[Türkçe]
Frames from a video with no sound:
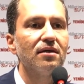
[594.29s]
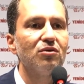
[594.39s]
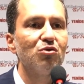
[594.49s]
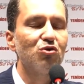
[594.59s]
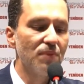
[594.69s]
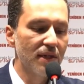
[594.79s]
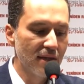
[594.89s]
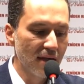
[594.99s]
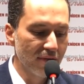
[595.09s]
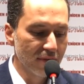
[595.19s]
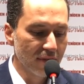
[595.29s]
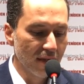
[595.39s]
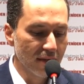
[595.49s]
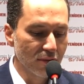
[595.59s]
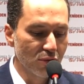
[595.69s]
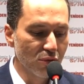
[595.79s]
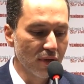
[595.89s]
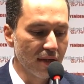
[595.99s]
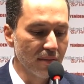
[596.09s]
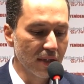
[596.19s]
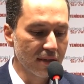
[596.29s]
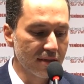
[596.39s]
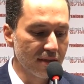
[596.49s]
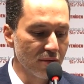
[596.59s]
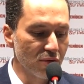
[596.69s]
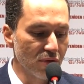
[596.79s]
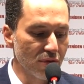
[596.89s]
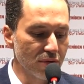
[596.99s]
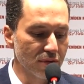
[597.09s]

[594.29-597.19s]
hükümet tarafından kullanılmak isteniyor.